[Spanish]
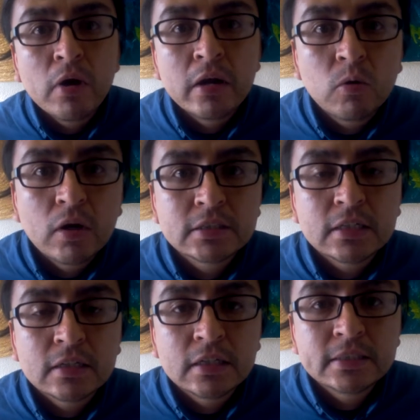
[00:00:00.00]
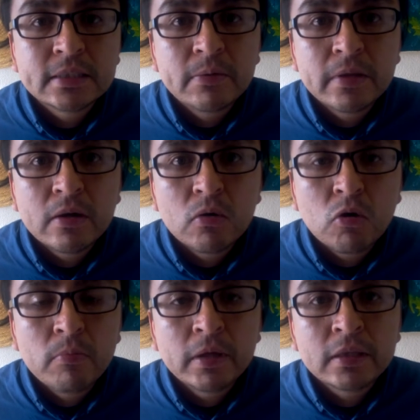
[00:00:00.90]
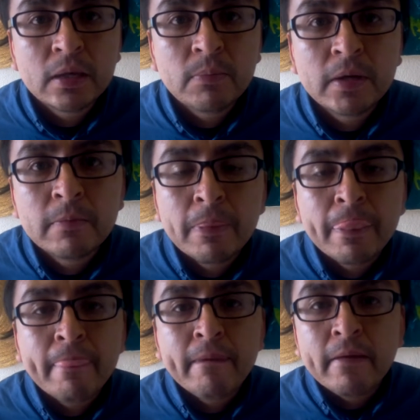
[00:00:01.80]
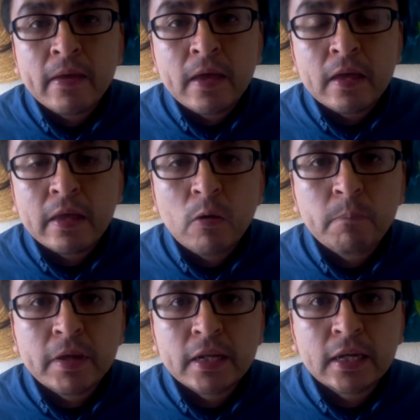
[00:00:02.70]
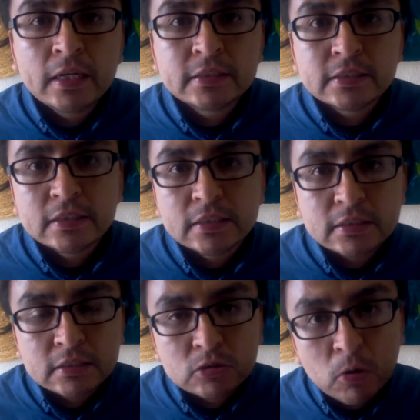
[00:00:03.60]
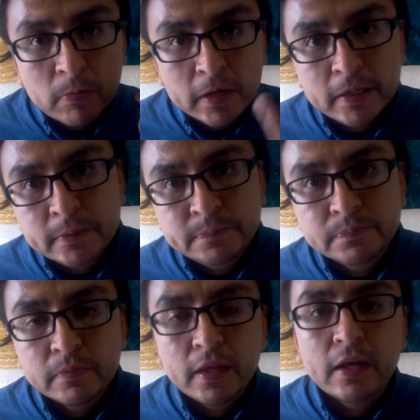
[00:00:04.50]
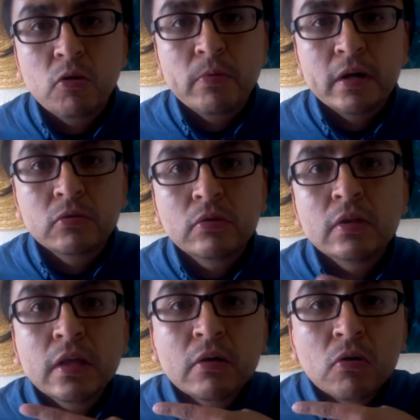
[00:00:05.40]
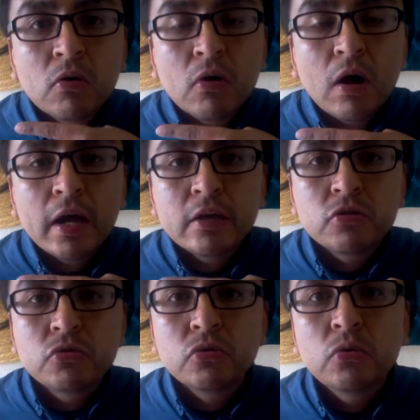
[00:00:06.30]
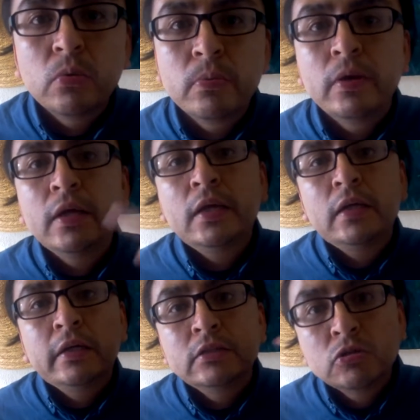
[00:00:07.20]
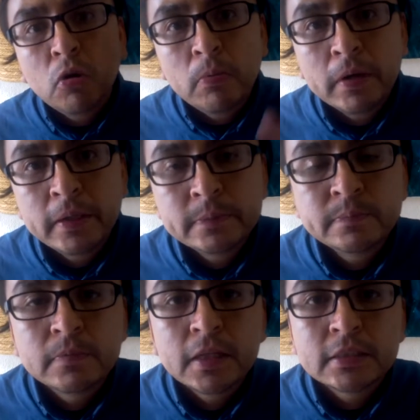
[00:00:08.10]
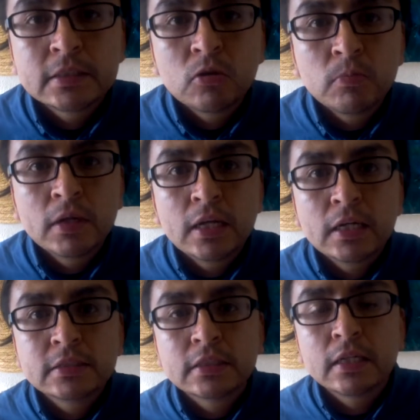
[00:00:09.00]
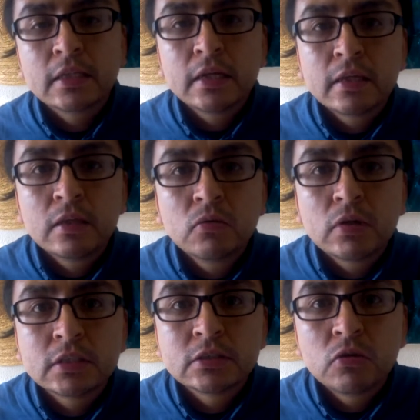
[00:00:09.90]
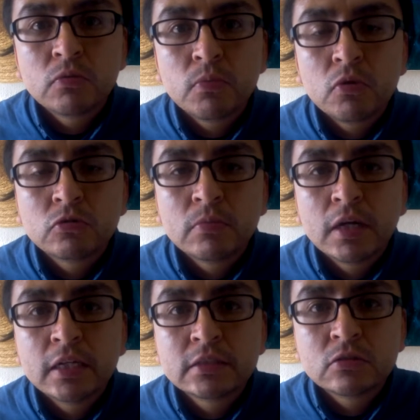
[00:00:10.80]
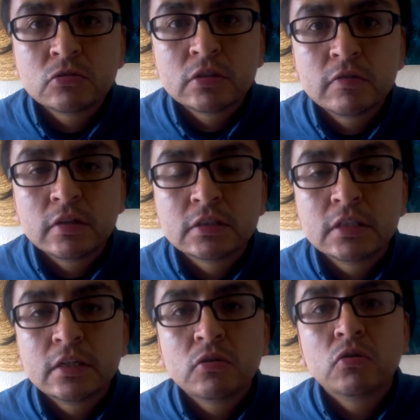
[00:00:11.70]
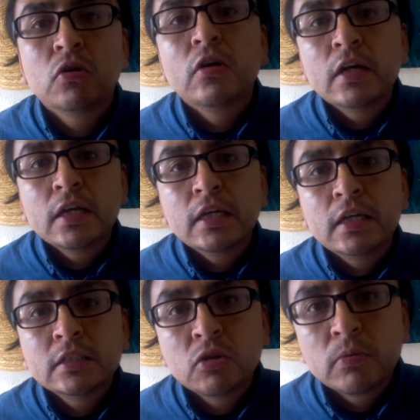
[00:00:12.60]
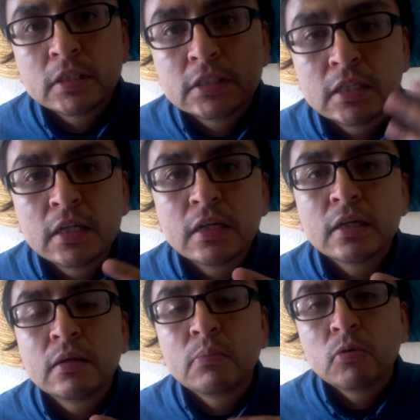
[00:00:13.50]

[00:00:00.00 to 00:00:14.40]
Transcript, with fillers: Bueno, hasta aquí este video. Coméntame qué opinas sobre cobrar tu dinero en YouTube, sobre que se tome la Secretaría de Educación por los maestros de Fresnillo y sobre cine.